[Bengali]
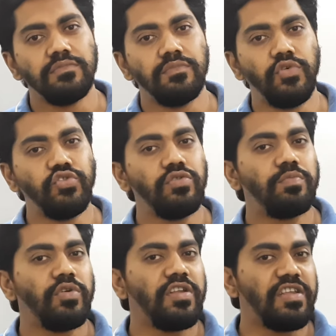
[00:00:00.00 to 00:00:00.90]
মজুদ
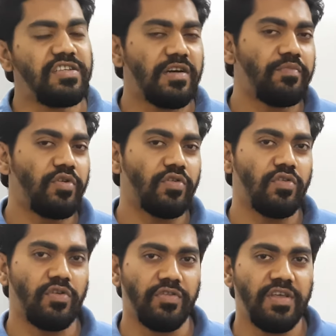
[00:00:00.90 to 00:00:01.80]
পণ্যের হিসাব
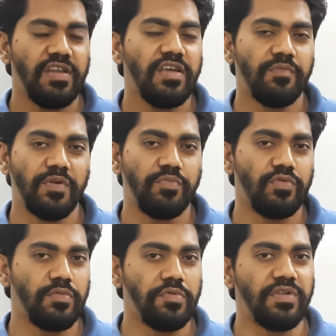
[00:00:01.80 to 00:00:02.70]
রক্ষণ অধ্যায়টি আমরা
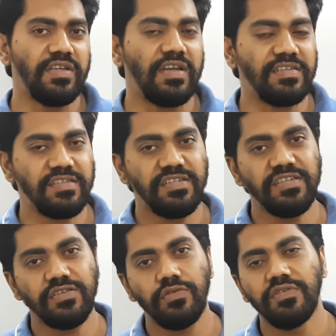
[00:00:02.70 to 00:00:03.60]
পূর্ববর্তী ক্লাসে
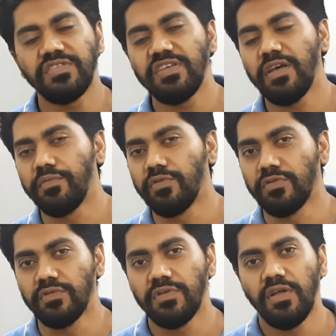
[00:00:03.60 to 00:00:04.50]
শেষ করেছি এবং
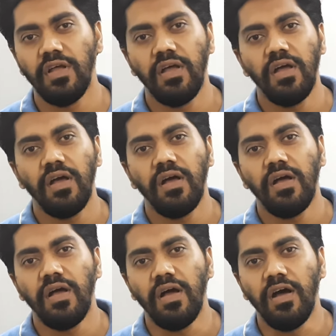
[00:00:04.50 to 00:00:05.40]

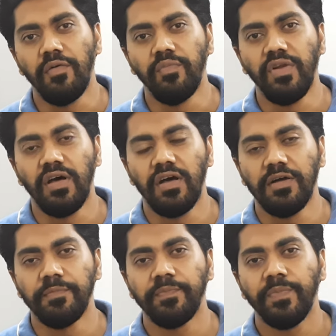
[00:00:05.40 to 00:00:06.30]
আমরা
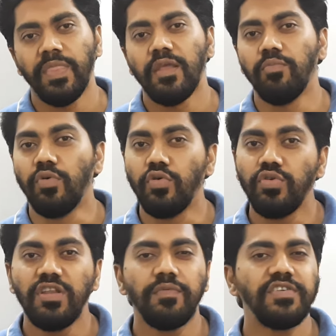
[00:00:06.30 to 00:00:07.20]
বহু
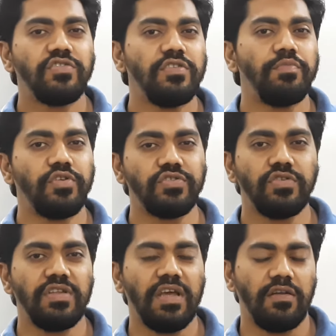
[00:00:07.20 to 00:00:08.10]
নির্বাচনী প্রশ্ন
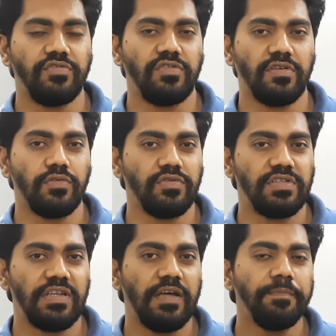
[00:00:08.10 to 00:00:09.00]
নিয়ে আলোচনা
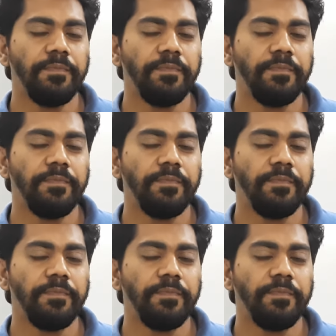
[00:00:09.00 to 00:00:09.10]
করছিলাম